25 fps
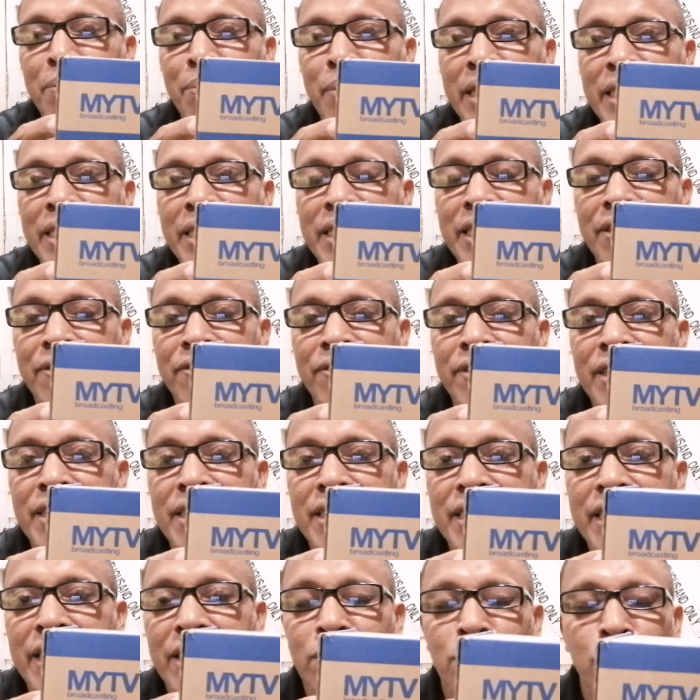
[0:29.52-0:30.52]
MyTV
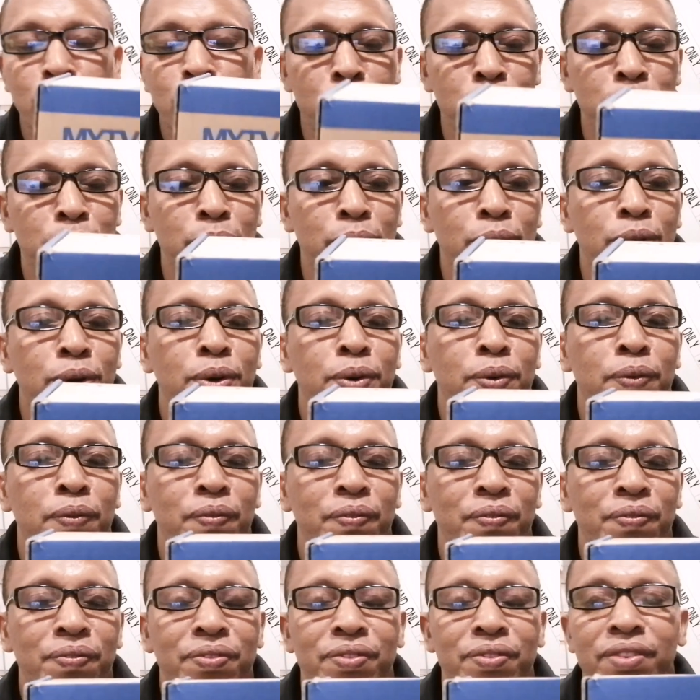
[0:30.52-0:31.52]
set combo.
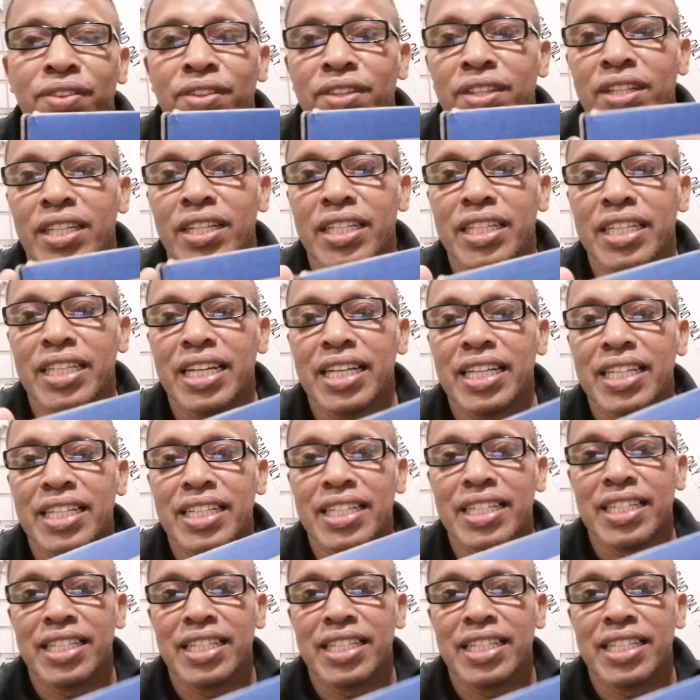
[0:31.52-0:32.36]
Ya.